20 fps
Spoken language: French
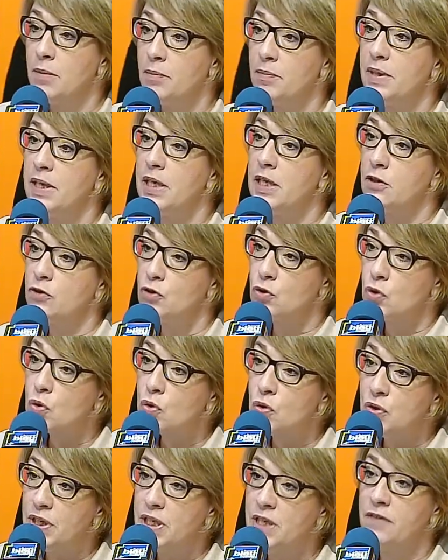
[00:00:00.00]
mais se
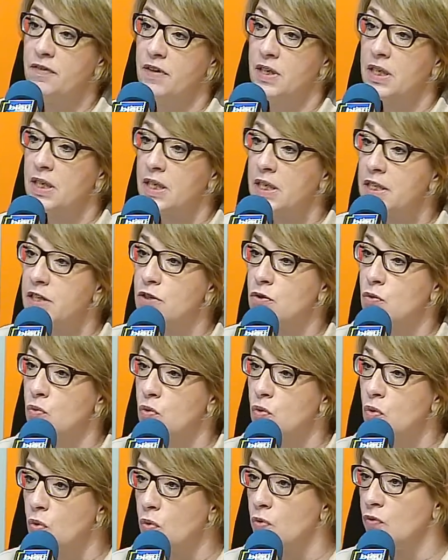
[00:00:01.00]
connecter, créer
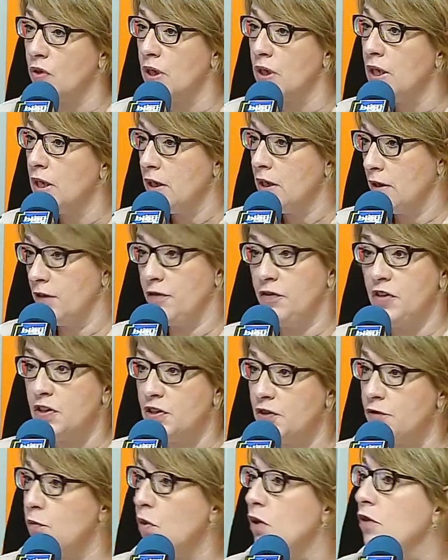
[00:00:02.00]
son compte,
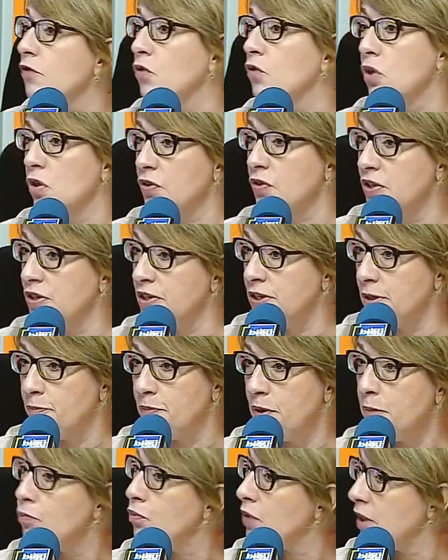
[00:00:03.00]
effectivement, il faut
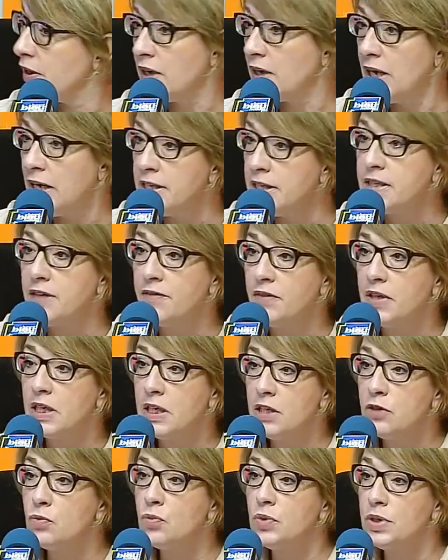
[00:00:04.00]
l'anticiper pour être à l'aise
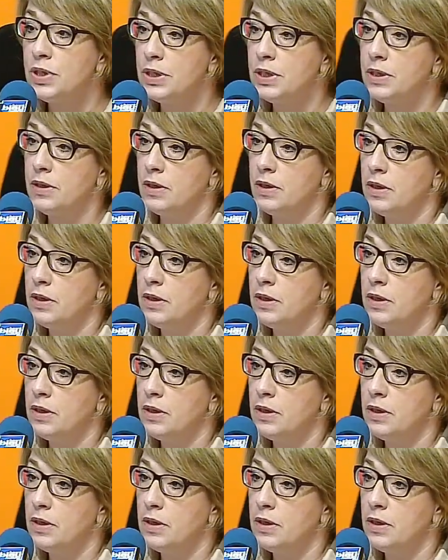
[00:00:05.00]
avec les outils.